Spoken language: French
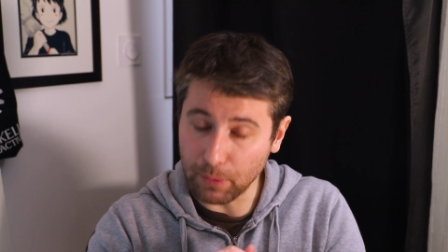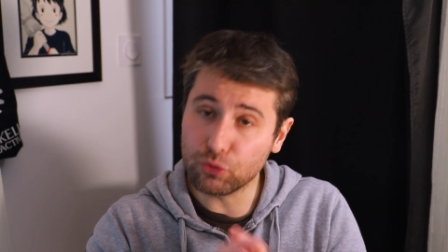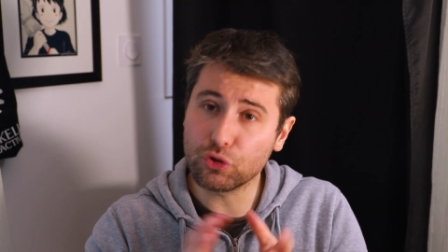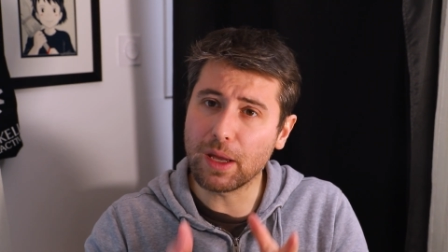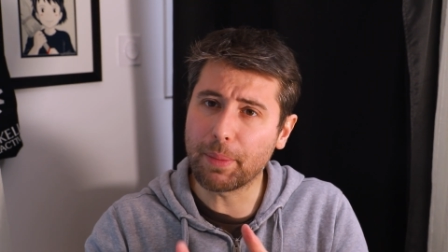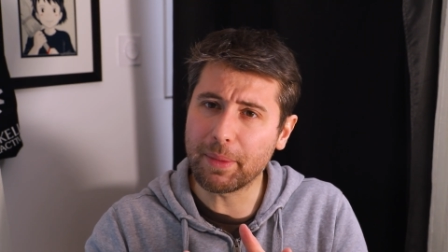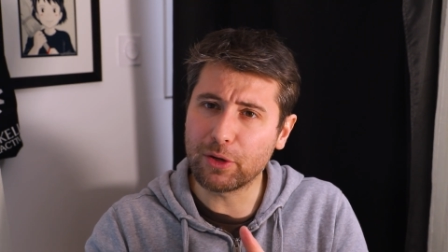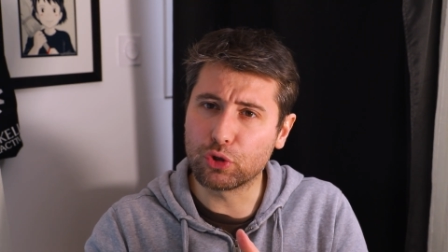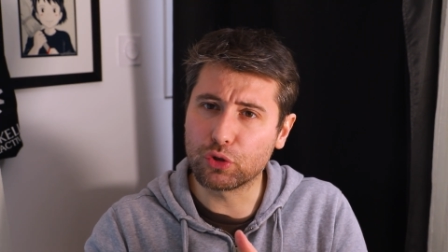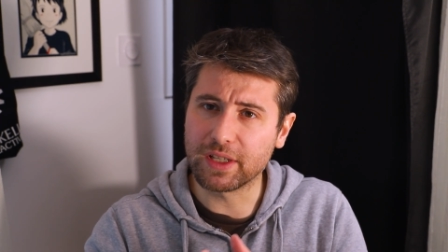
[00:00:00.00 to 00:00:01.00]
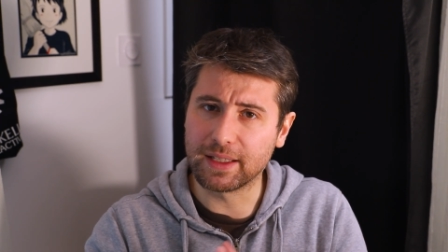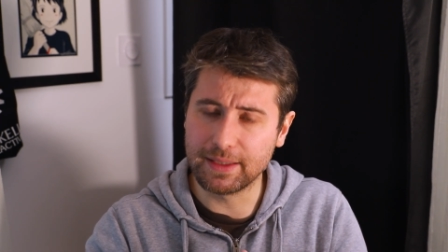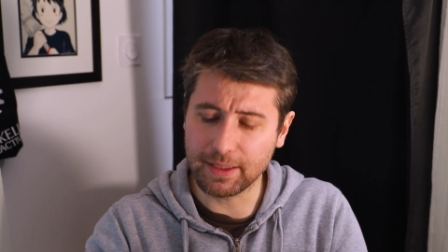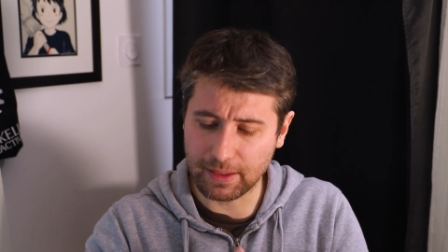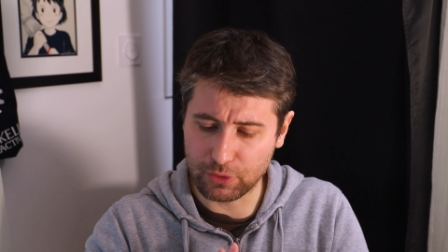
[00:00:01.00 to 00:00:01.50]
puisqu'il y a pas mal de choses à
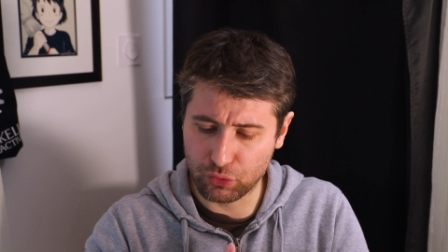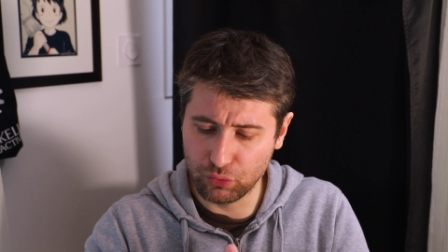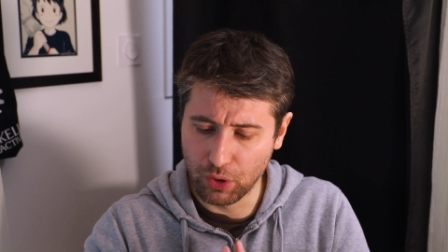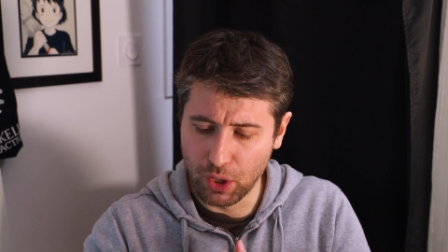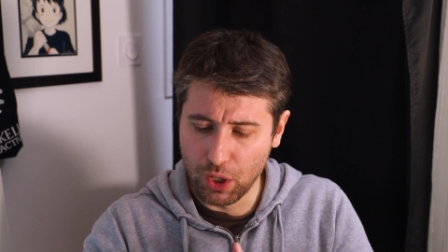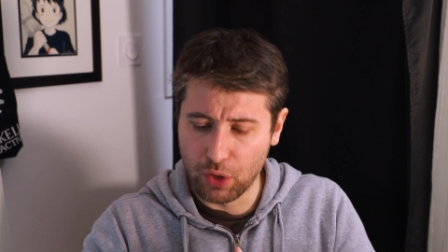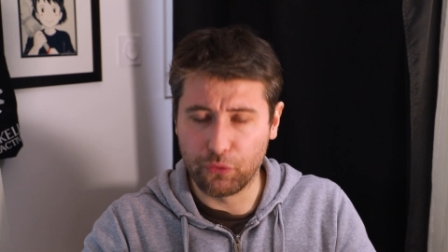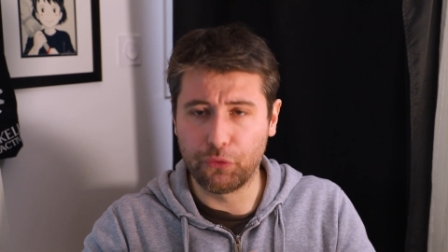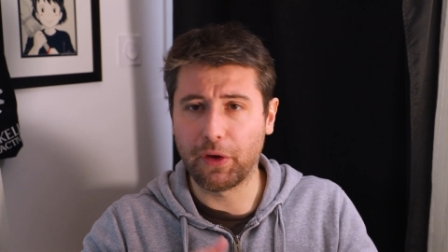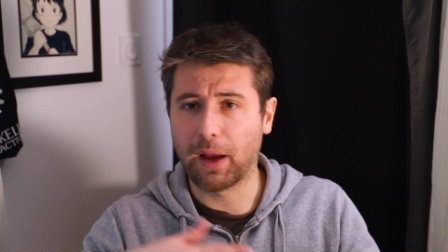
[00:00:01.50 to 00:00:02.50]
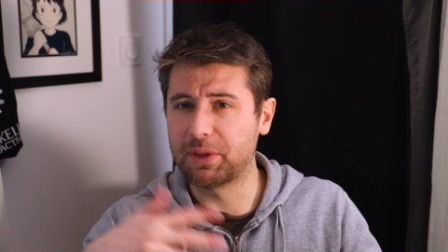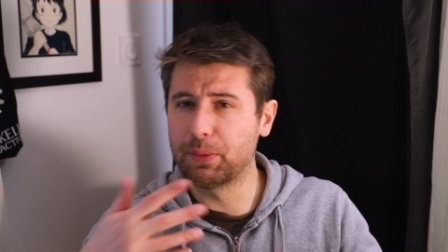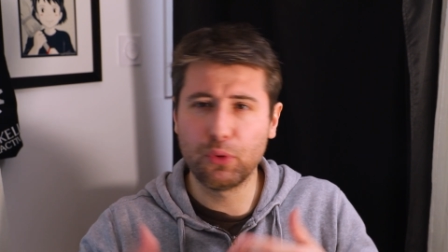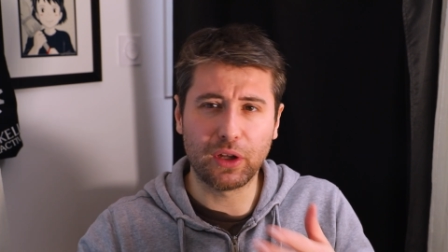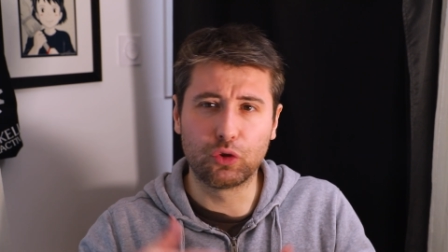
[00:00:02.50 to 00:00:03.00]
dire là-dessus, vous faire un
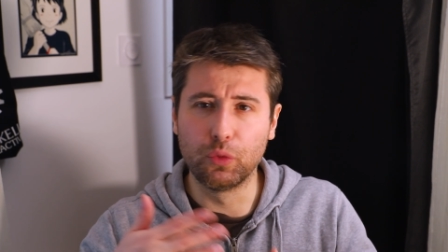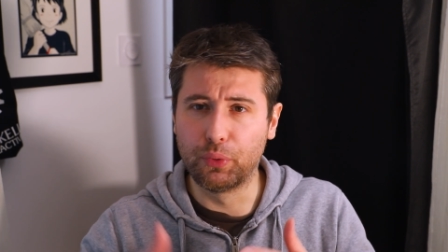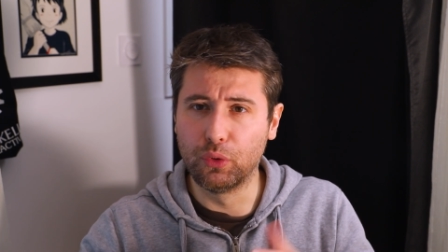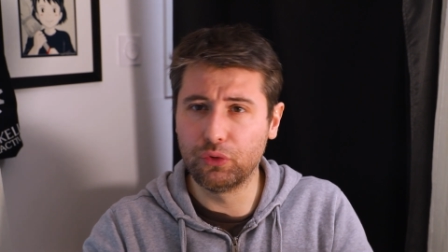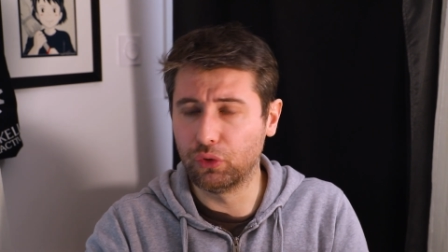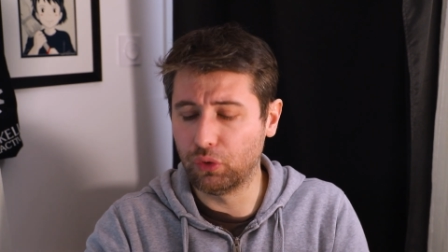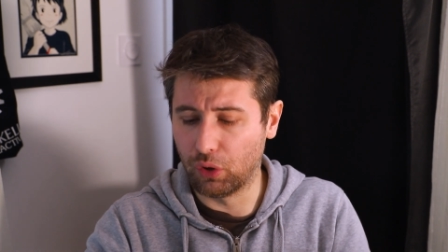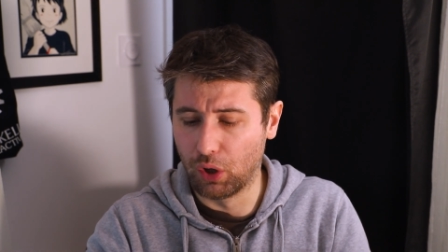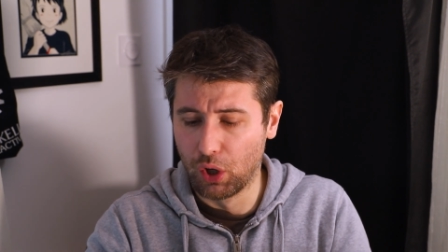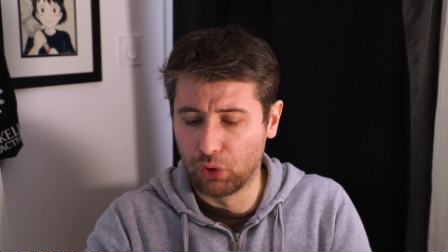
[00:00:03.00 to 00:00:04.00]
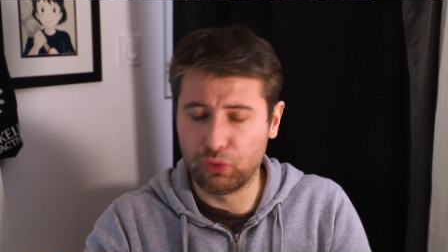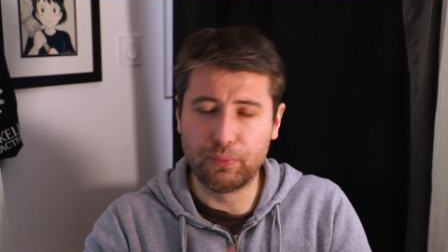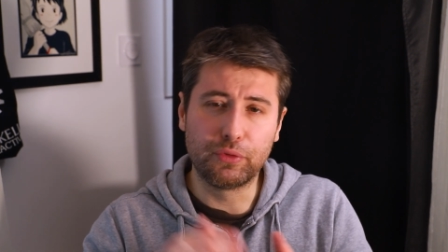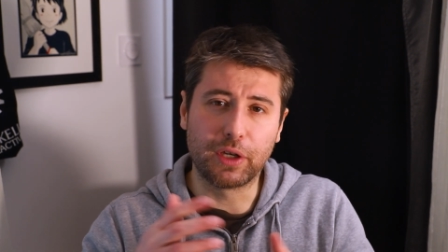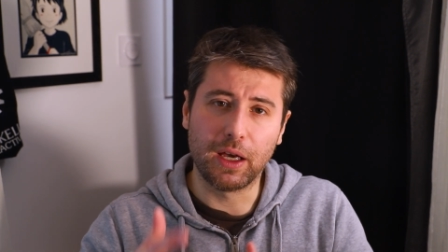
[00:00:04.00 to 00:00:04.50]
petit peu un topo de, euh, du
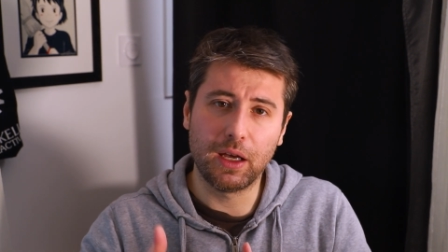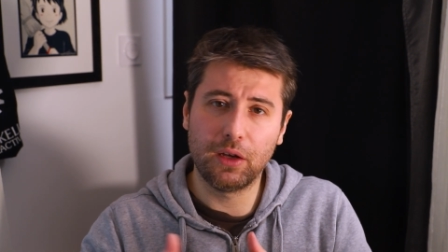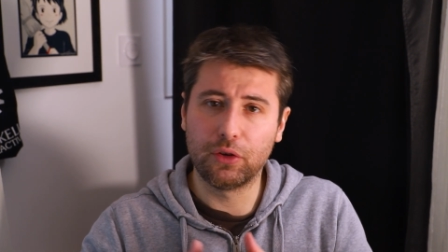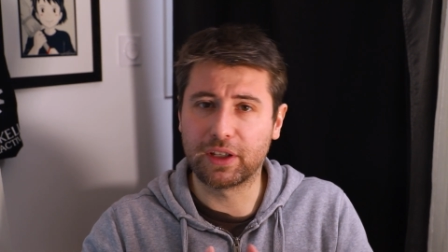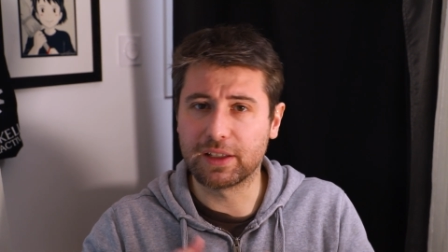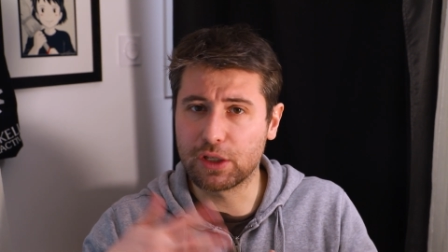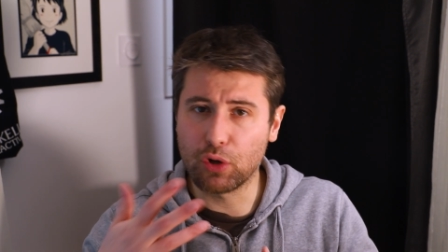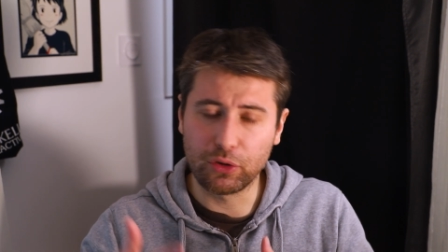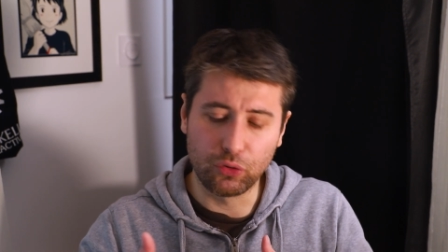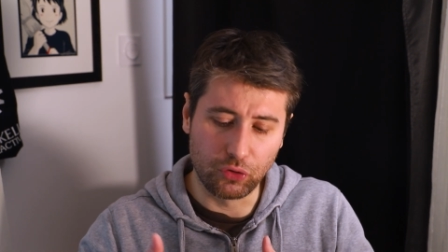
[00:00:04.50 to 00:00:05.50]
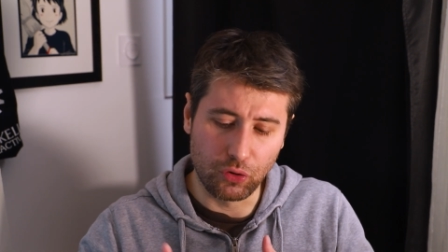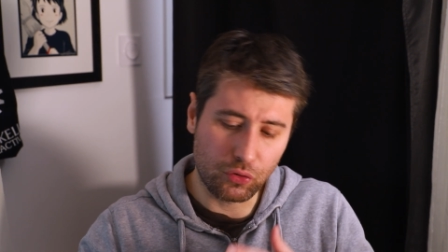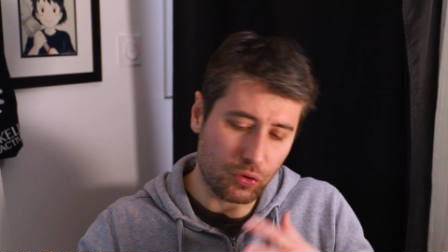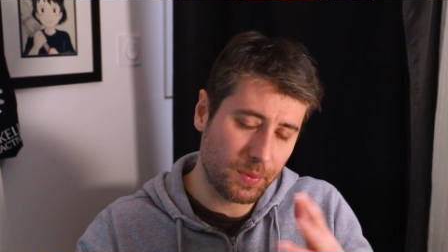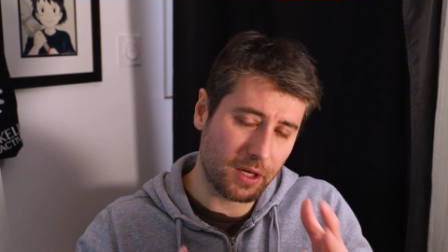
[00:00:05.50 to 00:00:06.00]
bouquin, qu'est-ce qu'il y aura
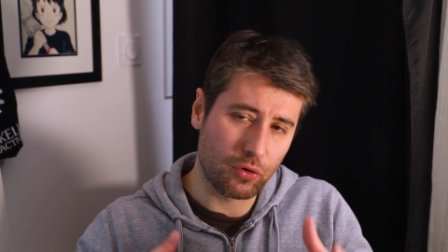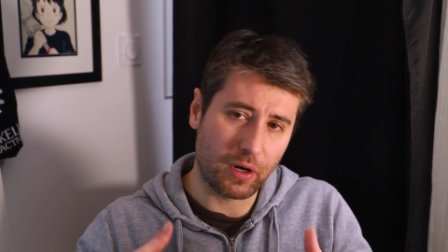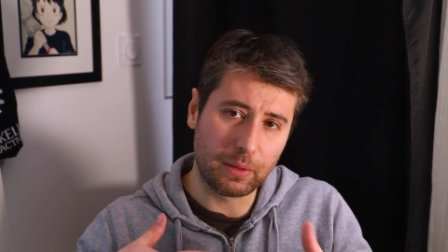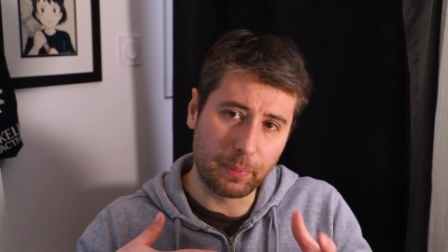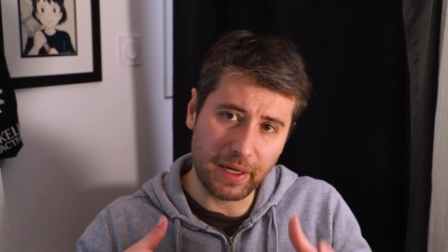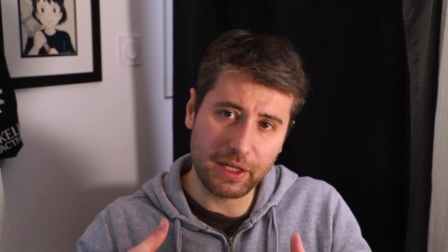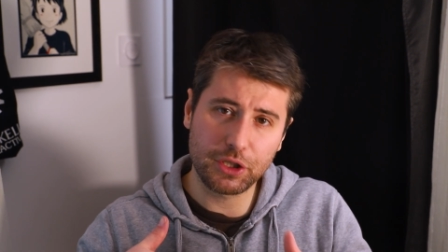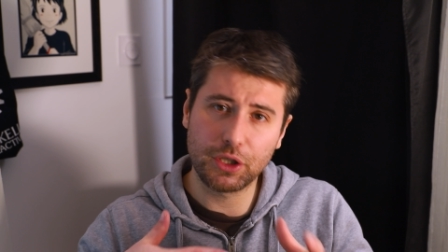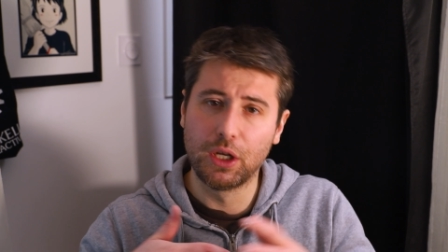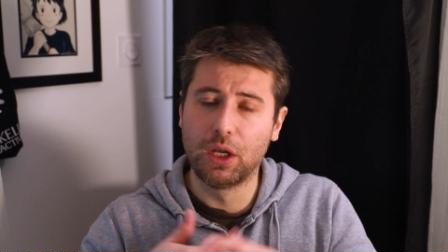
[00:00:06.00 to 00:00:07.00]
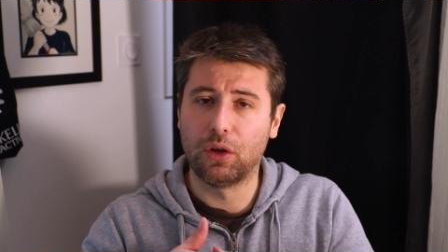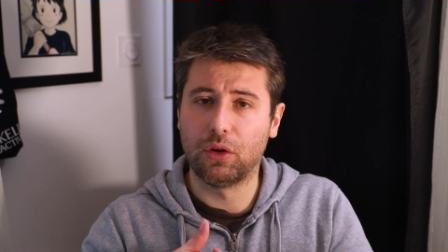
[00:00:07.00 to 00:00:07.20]
dedans, combien il y aura de pages,